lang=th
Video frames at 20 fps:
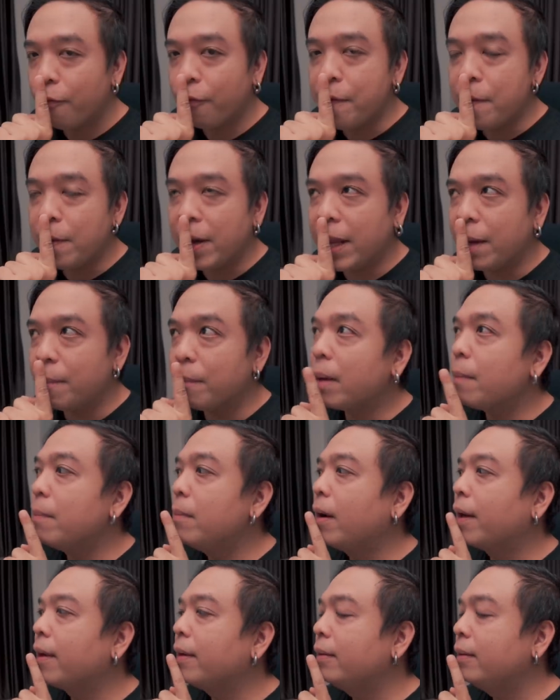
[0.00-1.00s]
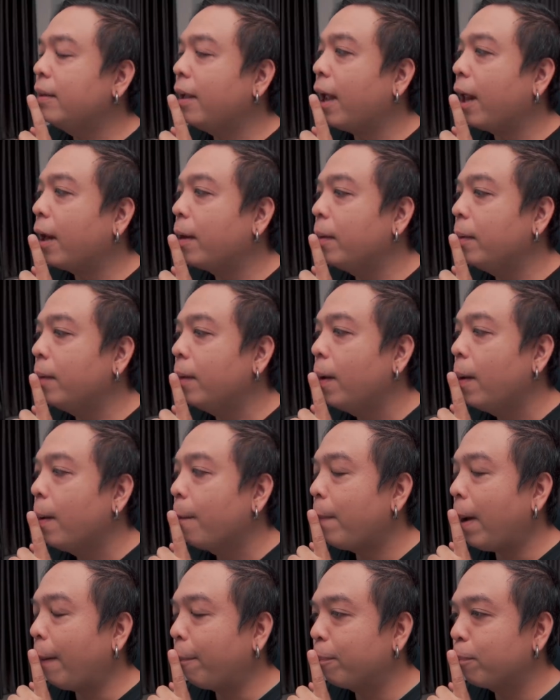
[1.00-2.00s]
ฟีลลิ่งมันเหมือนเห็น
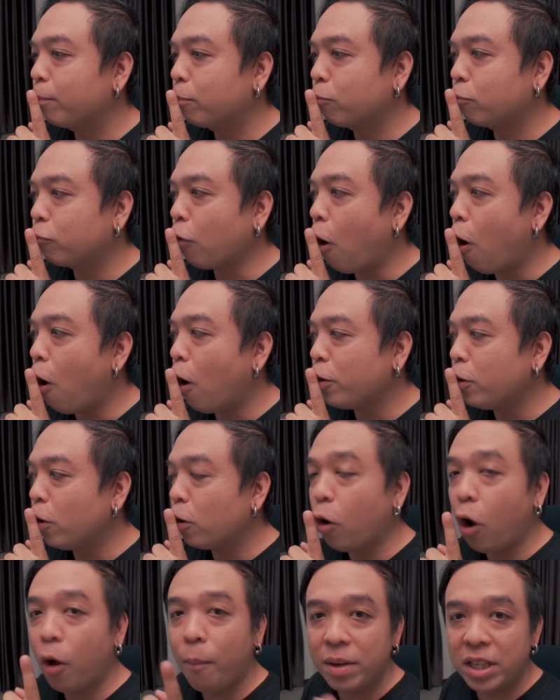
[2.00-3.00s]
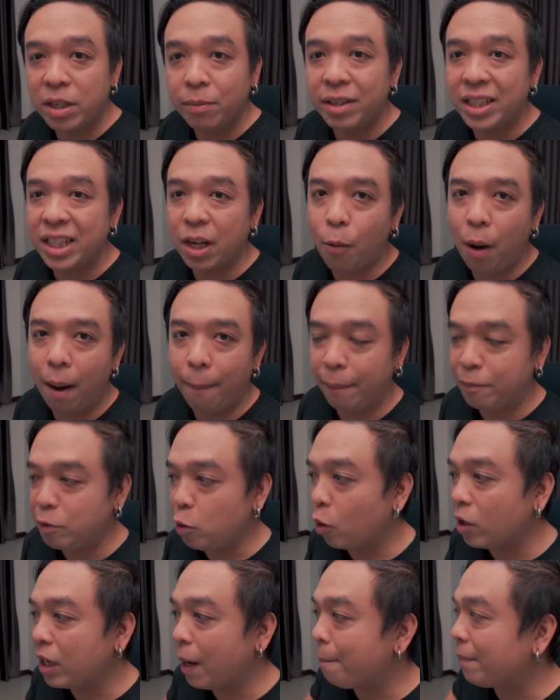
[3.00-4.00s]
แบบต่อโยนคอสมันจะมีจังหวะแบบโย
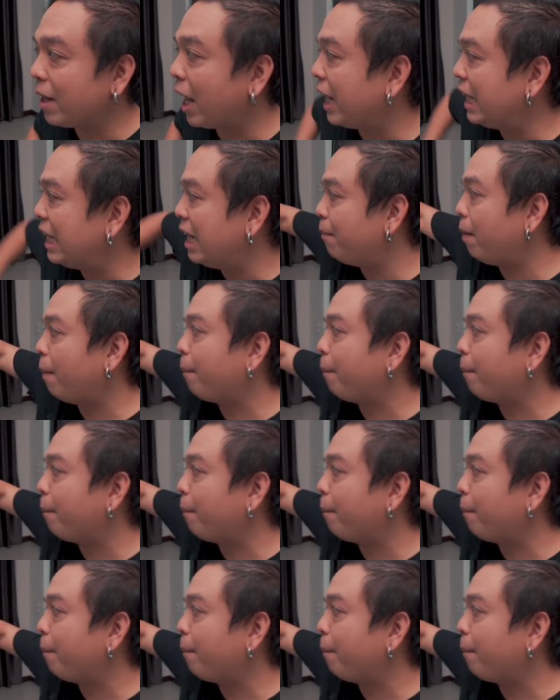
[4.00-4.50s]
นกำไรและ